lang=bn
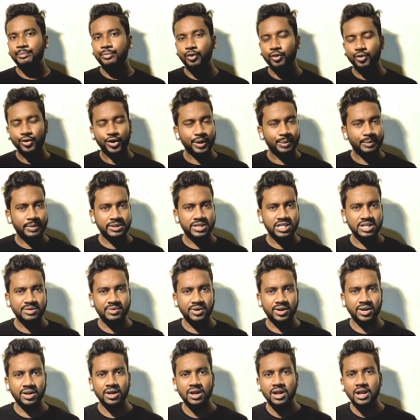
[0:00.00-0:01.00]
ফোন নম্বর
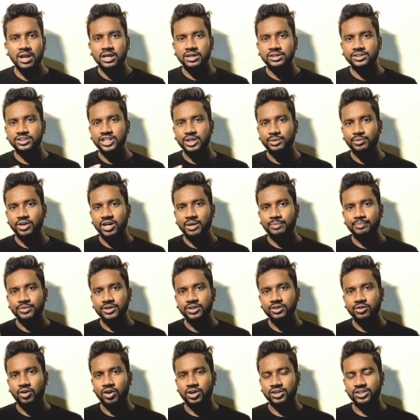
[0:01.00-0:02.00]
দিবেন যেমন
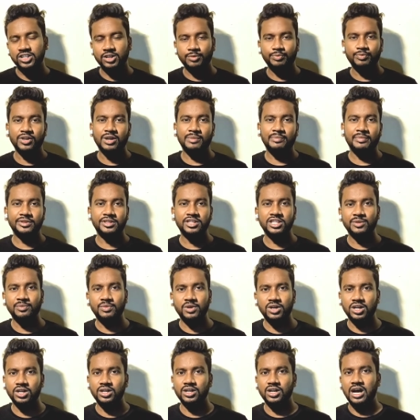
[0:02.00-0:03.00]
আপনি হোয়াটসঅ্যাপ নাম্বার দিতে
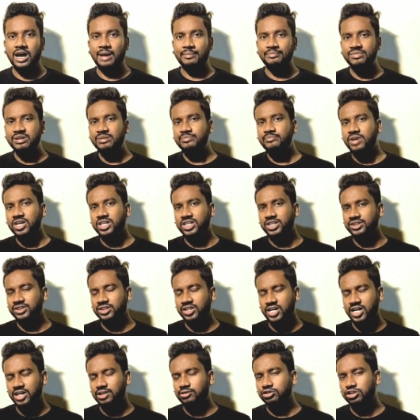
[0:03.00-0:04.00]
পারেন আপনি
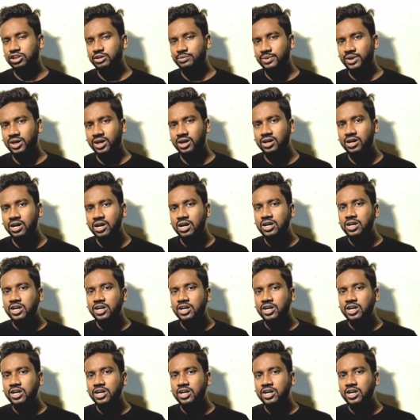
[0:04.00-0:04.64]
মেসেঞ্জার অ্যাড করতে পারেন